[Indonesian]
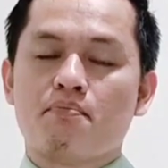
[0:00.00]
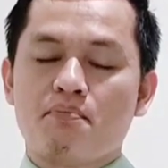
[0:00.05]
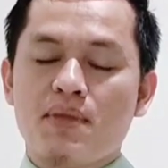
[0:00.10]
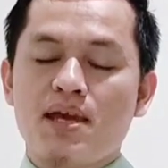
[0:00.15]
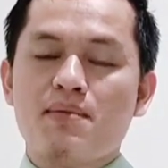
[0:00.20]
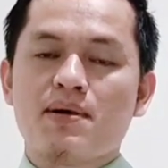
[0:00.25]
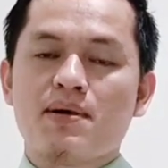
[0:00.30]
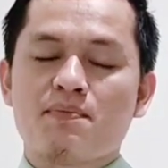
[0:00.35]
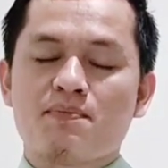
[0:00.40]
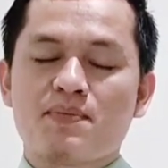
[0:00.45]

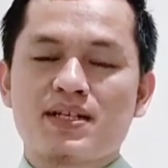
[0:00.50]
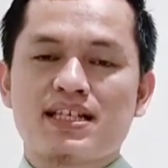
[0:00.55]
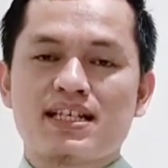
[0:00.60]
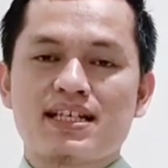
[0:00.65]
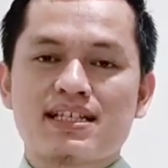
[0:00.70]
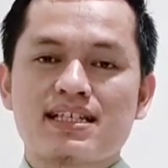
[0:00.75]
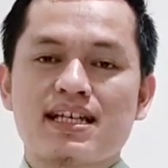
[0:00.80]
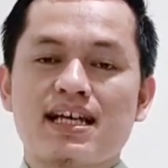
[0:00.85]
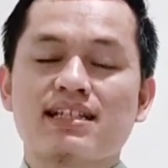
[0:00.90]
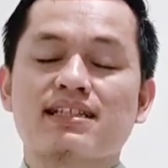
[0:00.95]
Memang
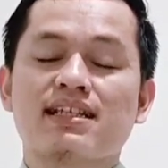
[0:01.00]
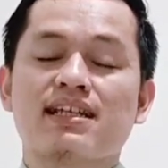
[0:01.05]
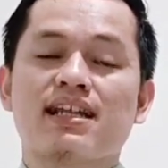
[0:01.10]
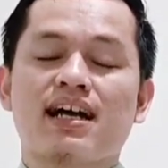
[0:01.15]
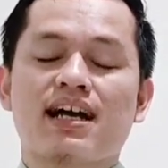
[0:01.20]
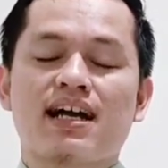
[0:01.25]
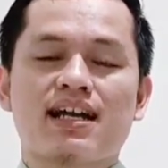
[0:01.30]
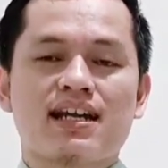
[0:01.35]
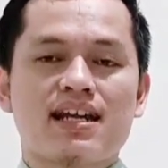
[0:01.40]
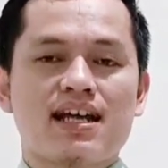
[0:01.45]
penyesatan
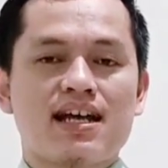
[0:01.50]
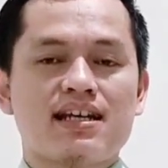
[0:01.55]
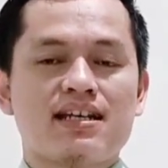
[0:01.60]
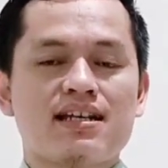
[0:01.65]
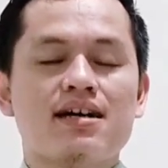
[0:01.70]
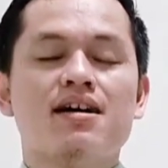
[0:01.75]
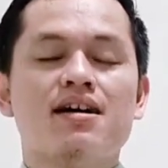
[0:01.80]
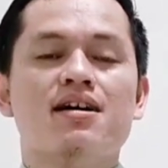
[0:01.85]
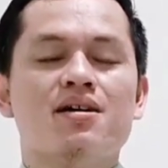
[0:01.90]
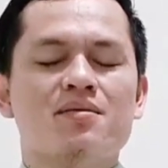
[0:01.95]
akan
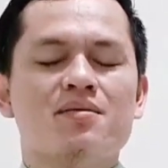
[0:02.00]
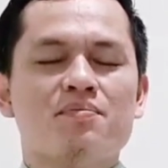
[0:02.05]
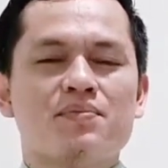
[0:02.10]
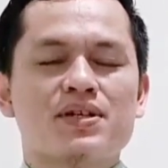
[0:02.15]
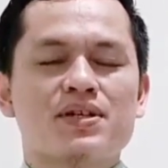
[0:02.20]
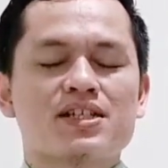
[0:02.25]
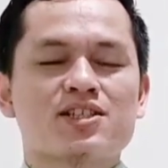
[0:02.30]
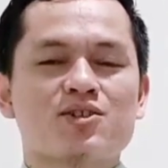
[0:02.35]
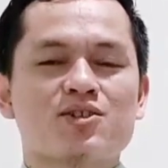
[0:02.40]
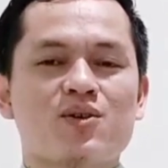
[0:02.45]
ada,
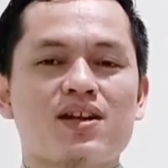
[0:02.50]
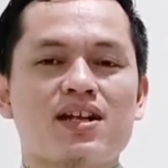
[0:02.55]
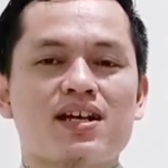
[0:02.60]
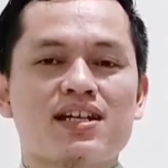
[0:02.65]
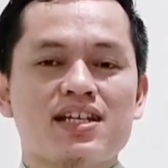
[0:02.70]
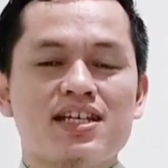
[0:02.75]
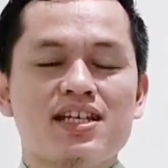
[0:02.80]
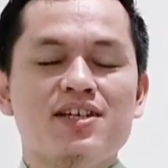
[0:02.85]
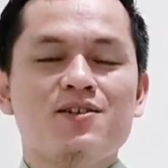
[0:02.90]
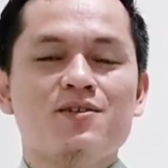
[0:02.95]

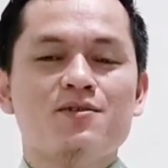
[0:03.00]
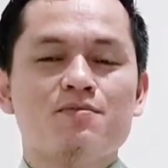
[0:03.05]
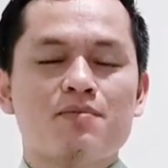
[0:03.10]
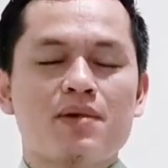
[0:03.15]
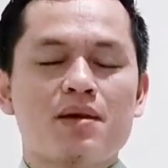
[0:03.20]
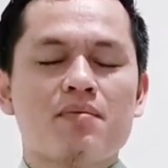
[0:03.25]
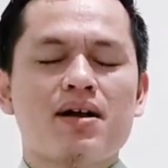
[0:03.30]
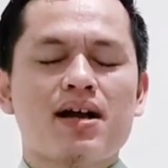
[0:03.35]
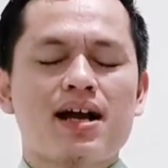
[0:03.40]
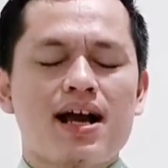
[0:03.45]
persoalan hidup
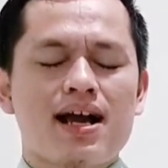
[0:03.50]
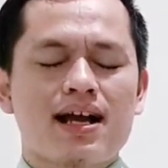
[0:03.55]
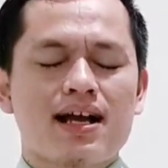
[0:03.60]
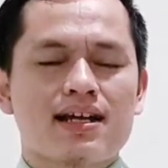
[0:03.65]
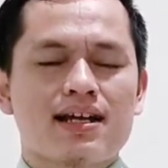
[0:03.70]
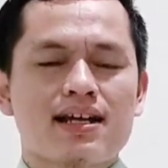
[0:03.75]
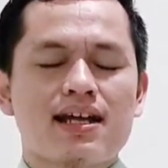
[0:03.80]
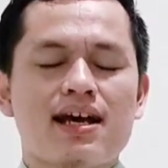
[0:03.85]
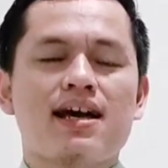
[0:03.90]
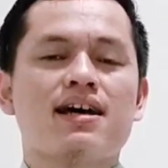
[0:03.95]
memang
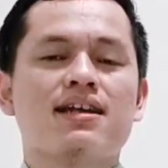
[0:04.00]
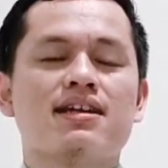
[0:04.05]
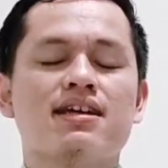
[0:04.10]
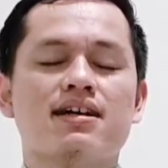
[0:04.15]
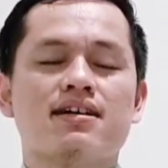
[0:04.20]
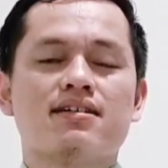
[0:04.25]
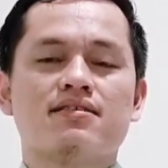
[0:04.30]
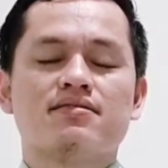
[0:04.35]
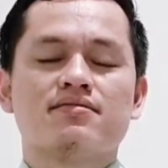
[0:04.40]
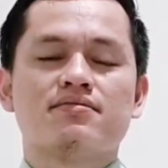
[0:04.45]
akan
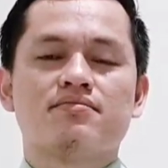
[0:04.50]
ada.